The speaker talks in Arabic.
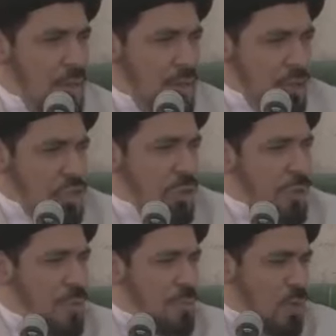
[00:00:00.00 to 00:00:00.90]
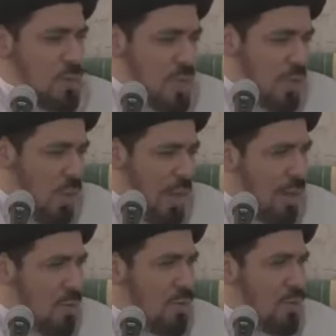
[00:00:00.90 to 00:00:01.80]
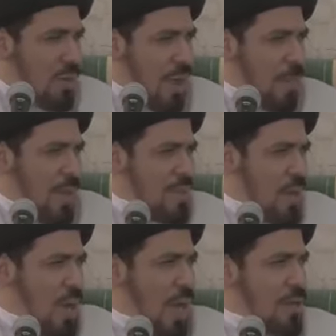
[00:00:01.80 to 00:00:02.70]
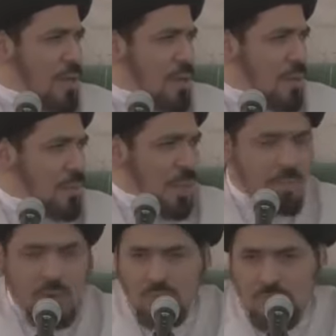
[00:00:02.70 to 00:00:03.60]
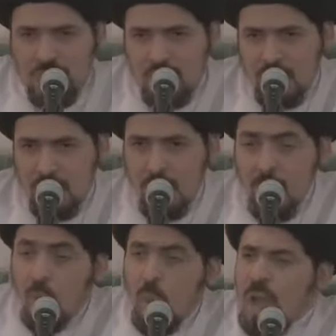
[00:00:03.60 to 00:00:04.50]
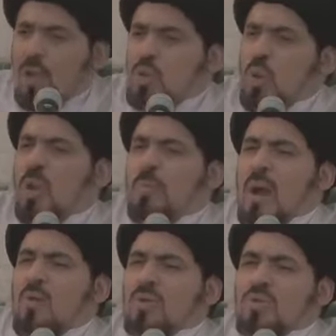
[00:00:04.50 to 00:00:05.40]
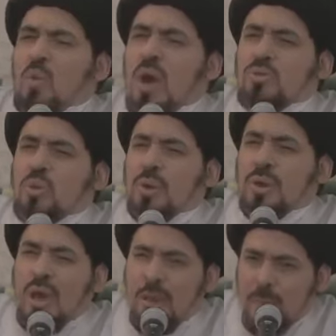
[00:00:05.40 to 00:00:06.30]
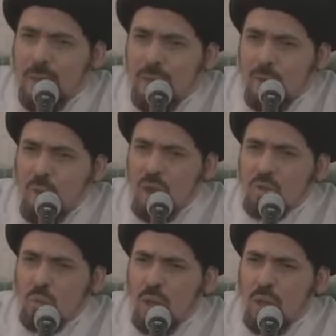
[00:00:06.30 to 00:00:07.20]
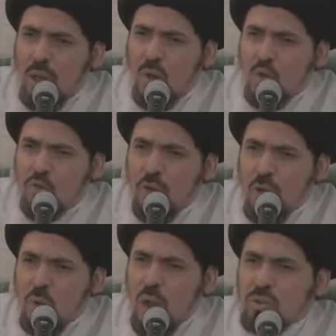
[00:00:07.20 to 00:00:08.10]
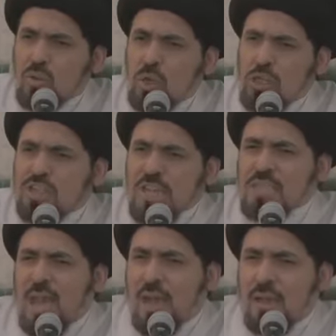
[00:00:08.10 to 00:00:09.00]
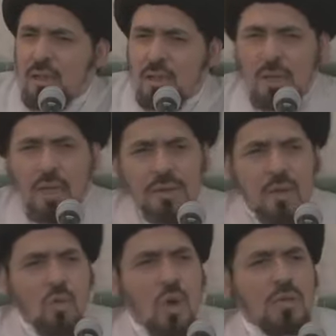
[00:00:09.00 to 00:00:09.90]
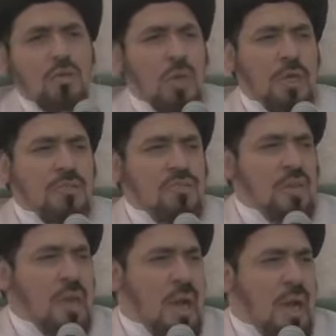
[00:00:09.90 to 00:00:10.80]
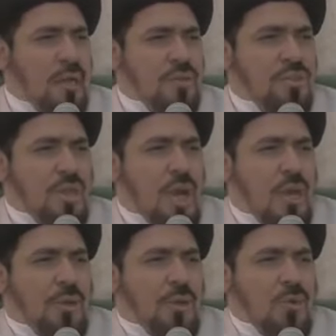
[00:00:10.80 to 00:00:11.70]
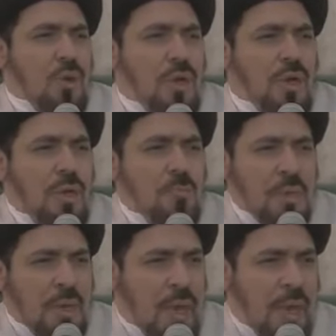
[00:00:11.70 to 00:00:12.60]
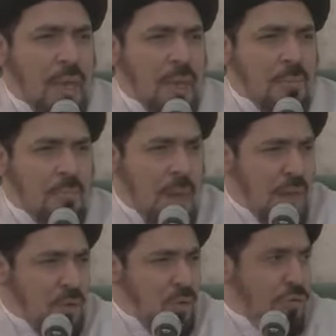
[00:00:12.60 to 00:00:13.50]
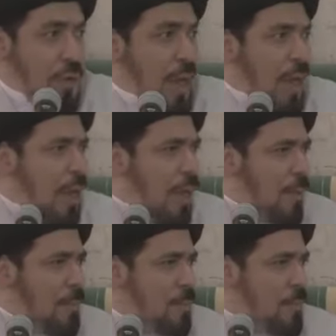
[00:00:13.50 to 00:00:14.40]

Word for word: يشعر بموته ولو قبل ثواني من موته وقت الموت وقت الرهبه وقت الخوف وقت الجزع لانه وقت الانتقال انتقال الروح من عالم معروف الى عالم